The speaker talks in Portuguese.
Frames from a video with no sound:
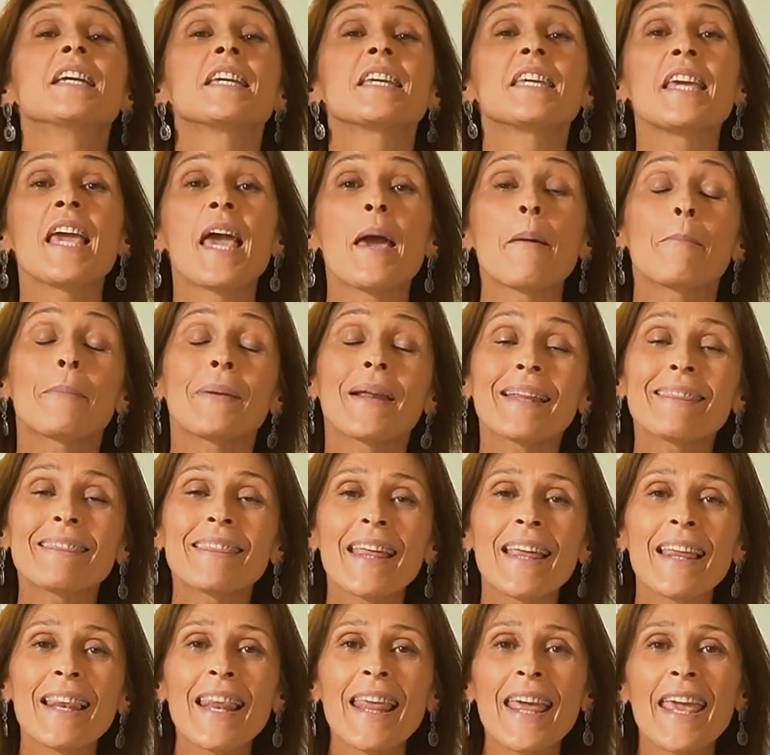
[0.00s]
que é
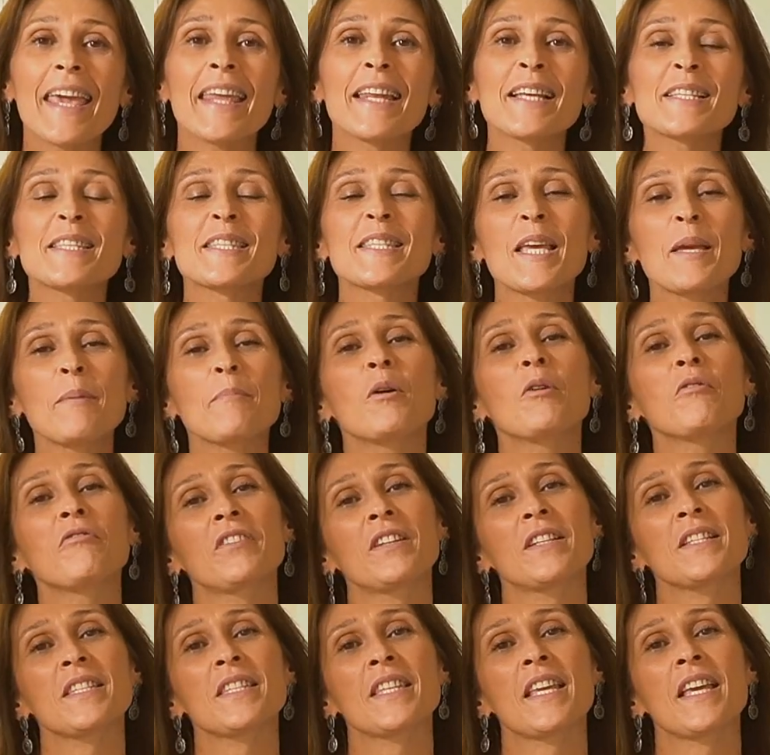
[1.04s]
prateleira sem mão
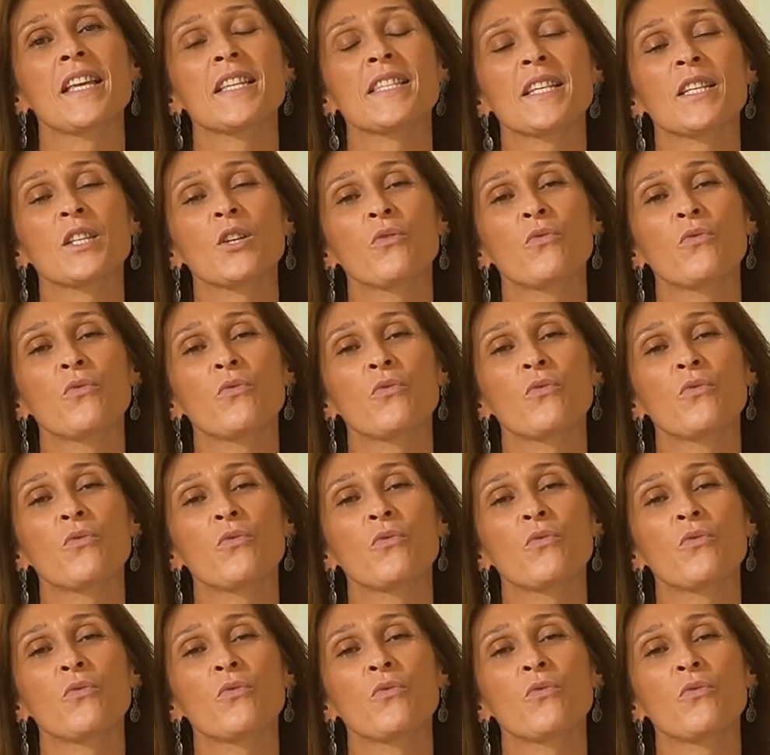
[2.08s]
francesa